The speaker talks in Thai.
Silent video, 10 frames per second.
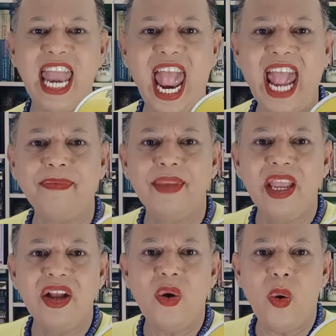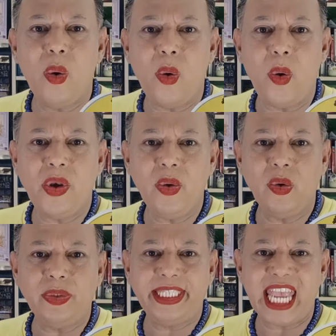นะโอ้โหดู
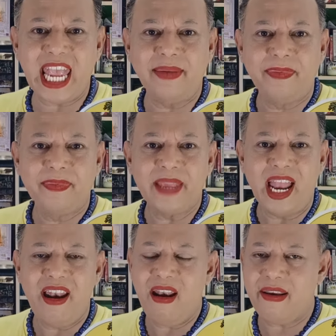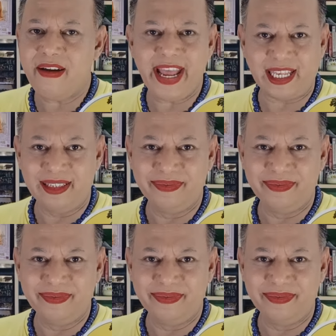สิเลิศ